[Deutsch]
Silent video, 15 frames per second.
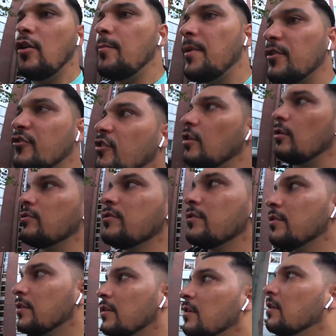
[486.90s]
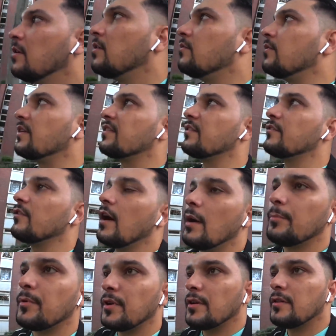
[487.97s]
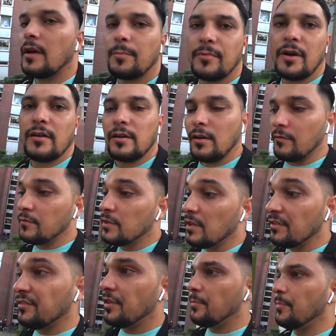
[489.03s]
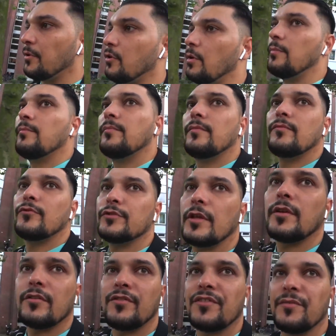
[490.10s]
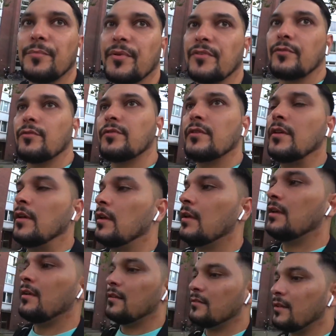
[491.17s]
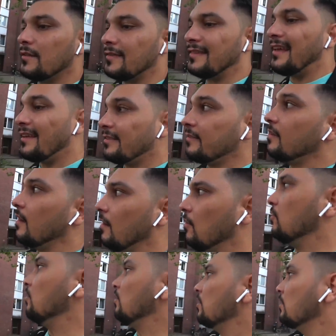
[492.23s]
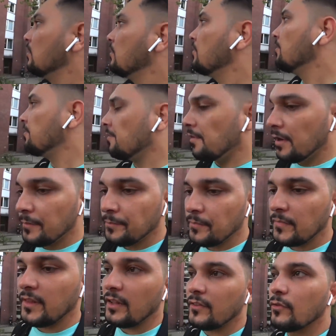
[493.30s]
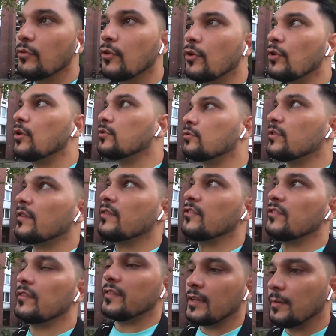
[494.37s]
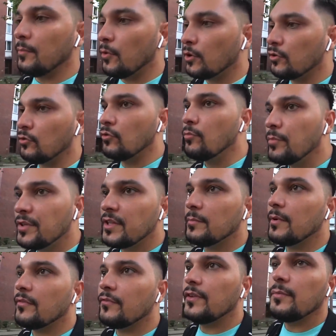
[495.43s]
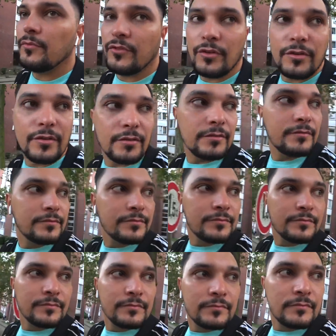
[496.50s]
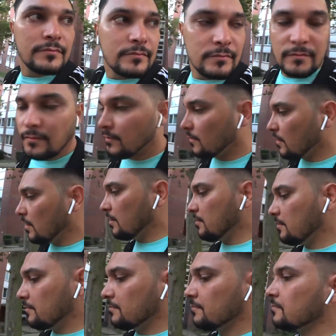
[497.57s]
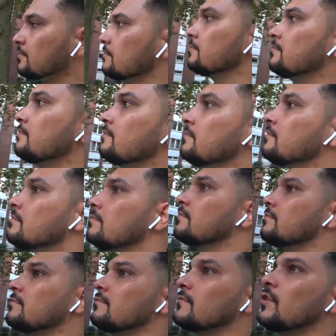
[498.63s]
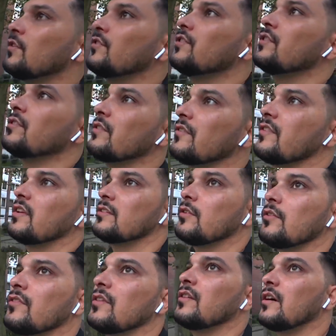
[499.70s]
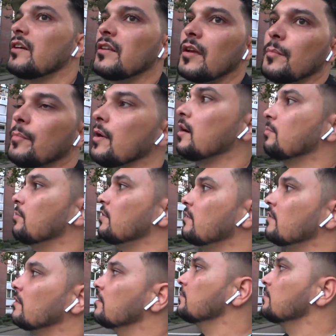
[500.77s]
mal schauen, was hier so abgeht. Hab gerade wieder einen Tipp bekommen von einer gewissen Person, dass das hier auch dazu gehört und dass ich diese Gebäude unbedingt mal filmen sollte. Ja. Ja, sieht interessant aus. Hier gerade hier am Parkplatz.